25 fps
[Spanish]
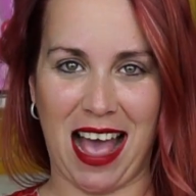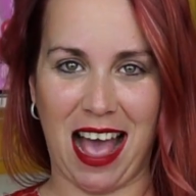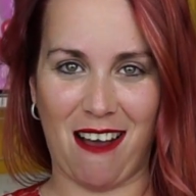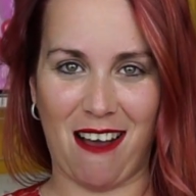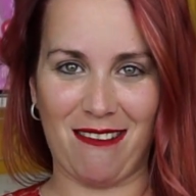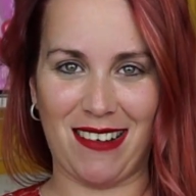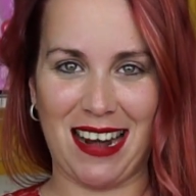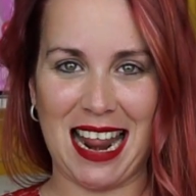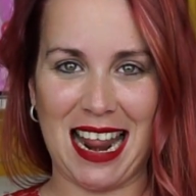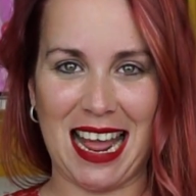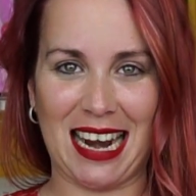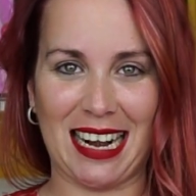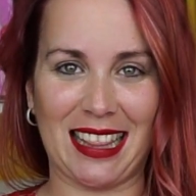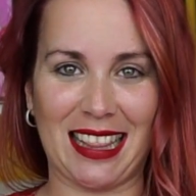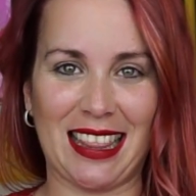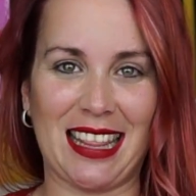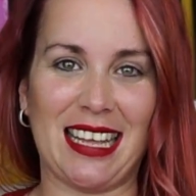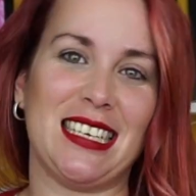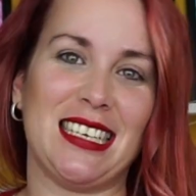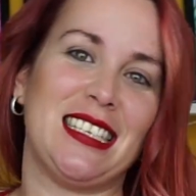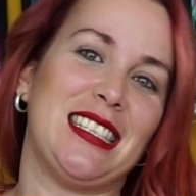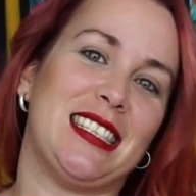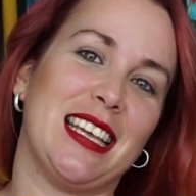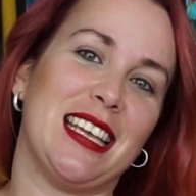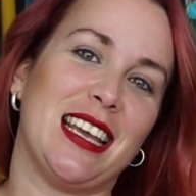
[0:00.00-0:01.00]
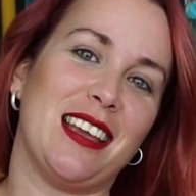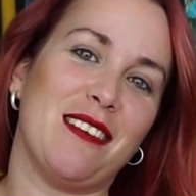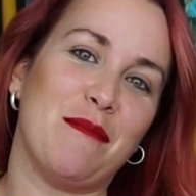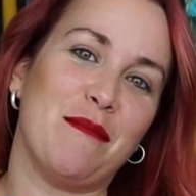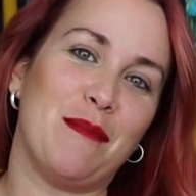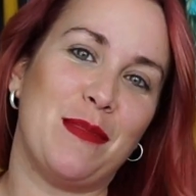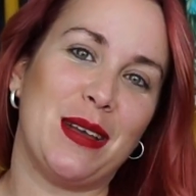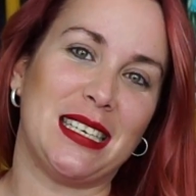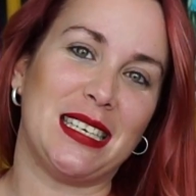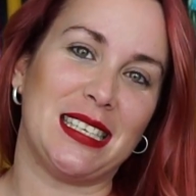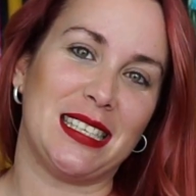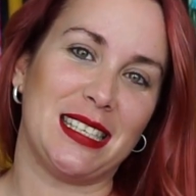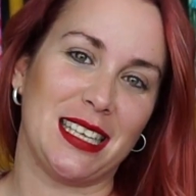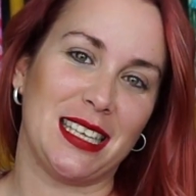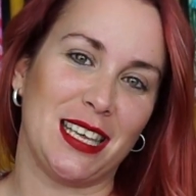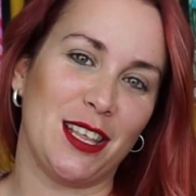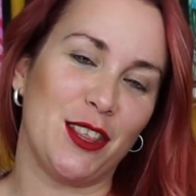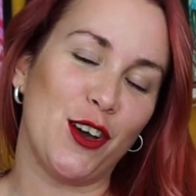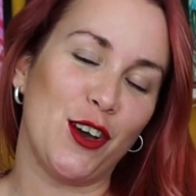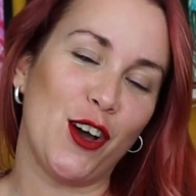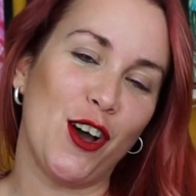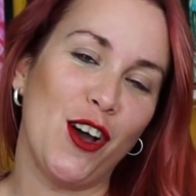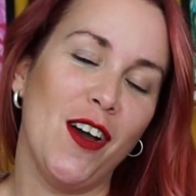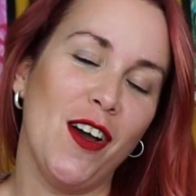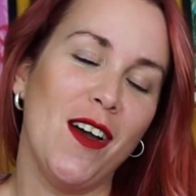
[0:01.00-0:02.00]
hablar de este vestido